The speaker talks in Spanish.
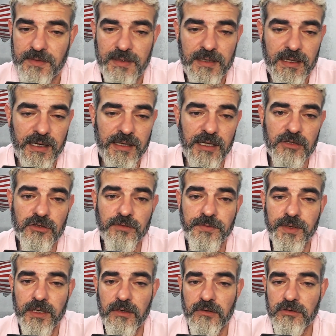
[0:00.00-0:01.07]
Ayer
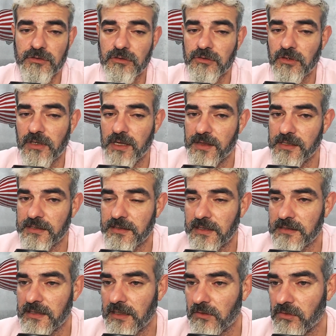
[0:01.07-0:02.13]
sufrieron insultos
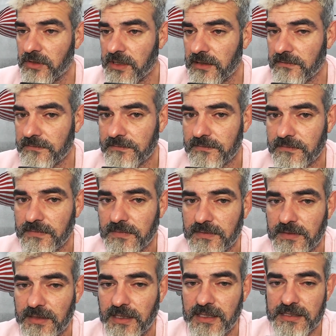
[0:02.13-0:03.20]
racistas a Acuña,
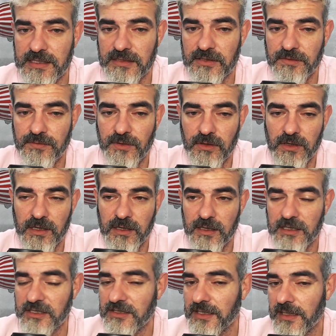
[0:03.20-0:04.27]
Quique Sánchez Flores
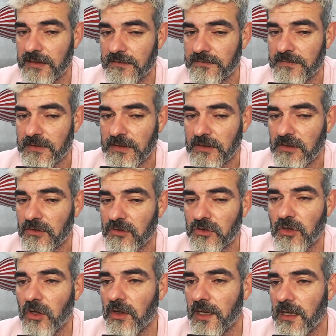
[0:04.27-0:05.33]
y Sar.
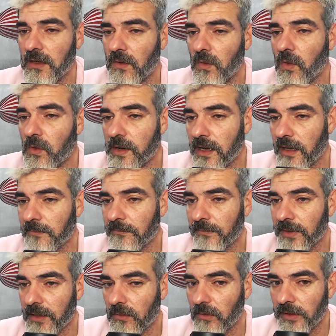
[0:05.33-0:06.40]
Toda una
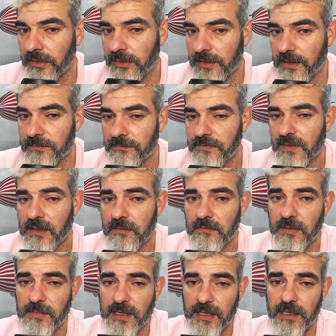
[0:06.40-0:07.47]
vergüenza. Me
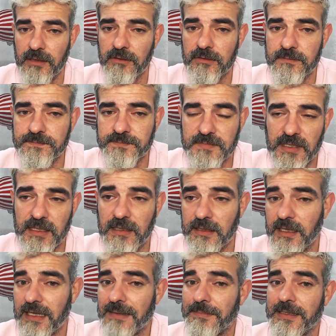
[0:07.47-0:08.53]
imagino que el
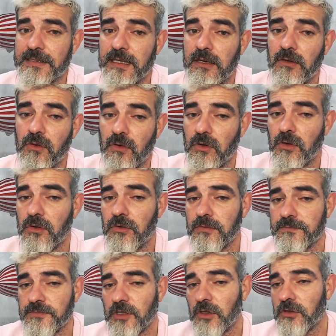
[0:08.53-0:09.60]
día que pase algo gordo,
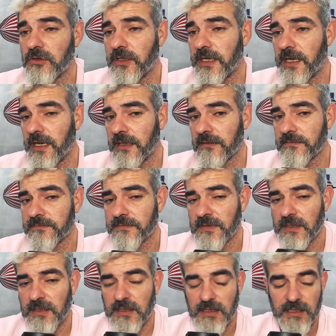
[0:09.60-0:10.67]
todos llorarán
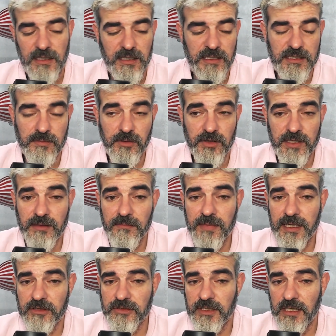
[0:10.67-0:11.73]
y se pondrán
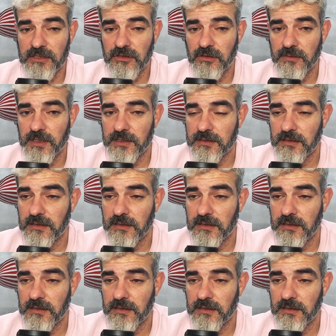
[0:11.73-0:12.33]
manos a las obras.